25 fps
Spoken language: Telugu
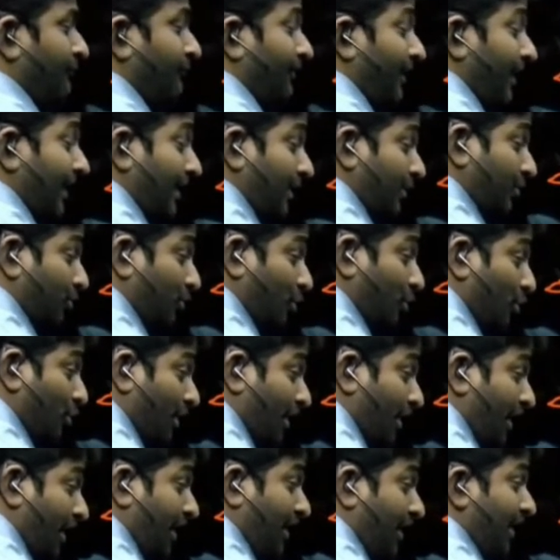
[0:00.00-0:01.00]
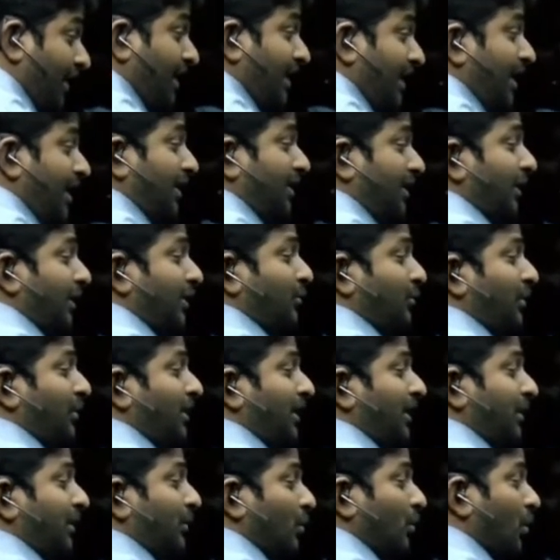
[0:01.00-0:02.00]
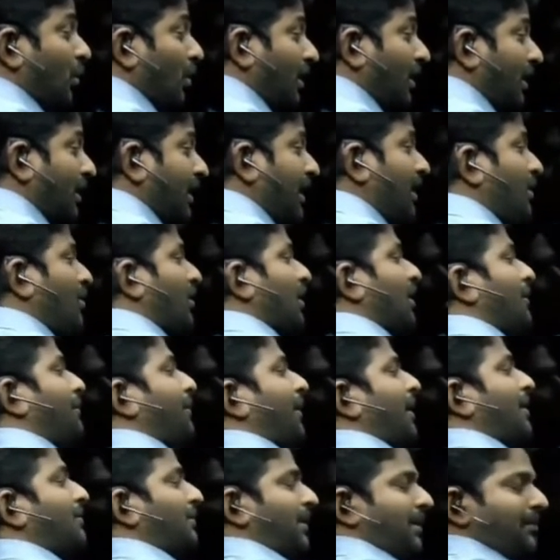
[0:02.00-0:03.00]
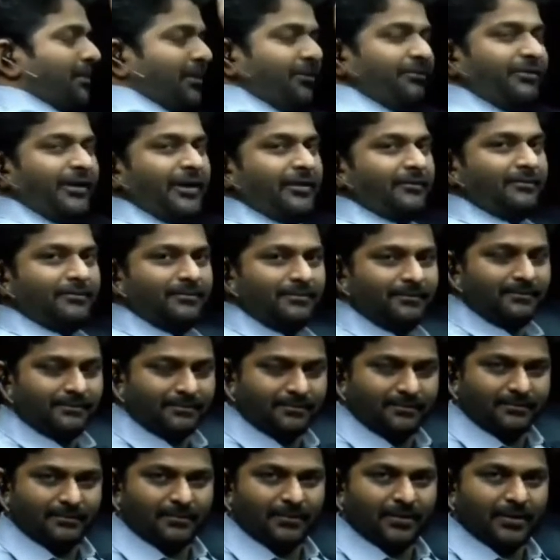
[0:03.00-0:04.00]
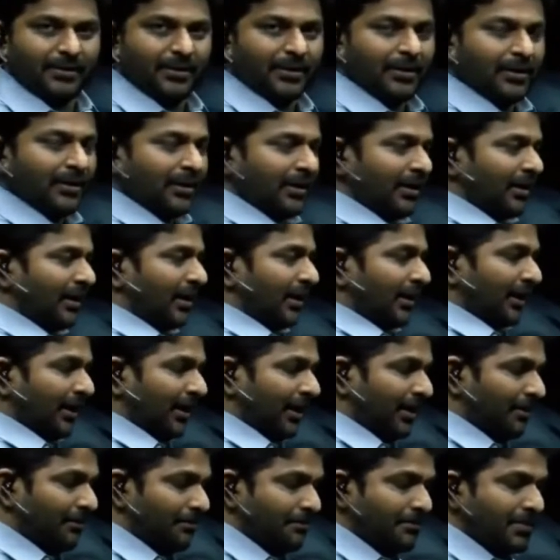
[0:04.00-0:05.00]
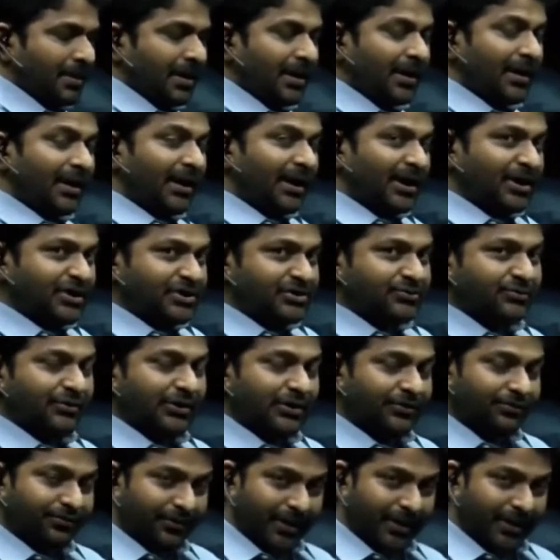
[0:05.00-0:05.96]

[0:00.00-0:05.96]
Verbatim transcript: ఫైవ్తో ఎండ్ అయ్యేటటువంటి ఒకే ఒక్క ప్రైమ్ నెంబర్ ఫైవ్ నంబర్ ఎండ్స్ విత్